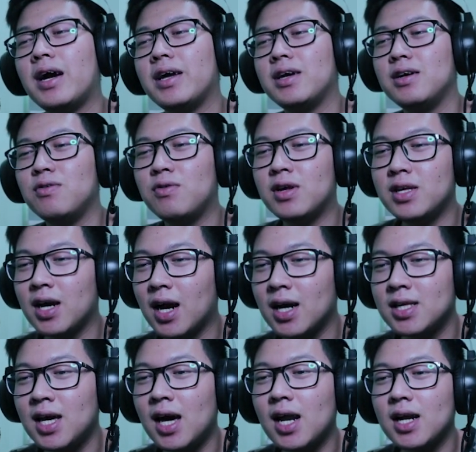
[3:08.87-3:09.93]
Kai. Udah
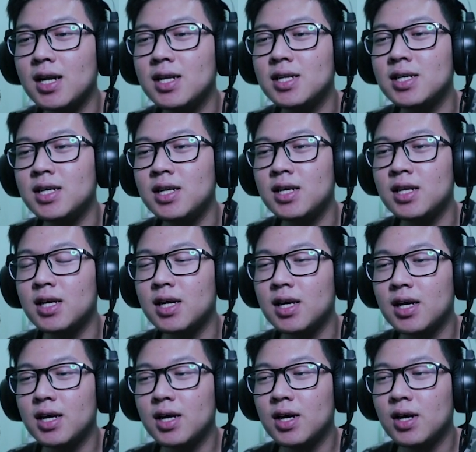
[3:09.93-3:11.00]
jaga jarak nih di sini nih.
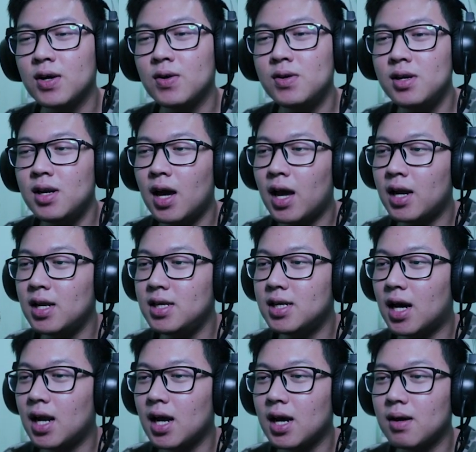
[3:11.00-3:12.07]
Dan ini
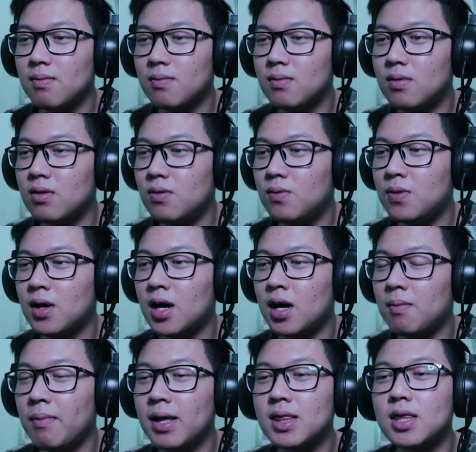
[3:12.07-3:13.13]
jarak
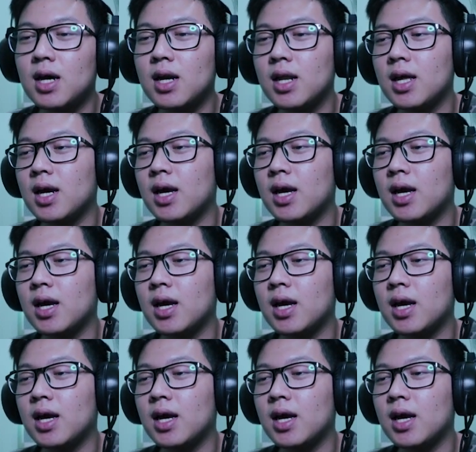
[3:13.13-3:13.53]
2 meter nih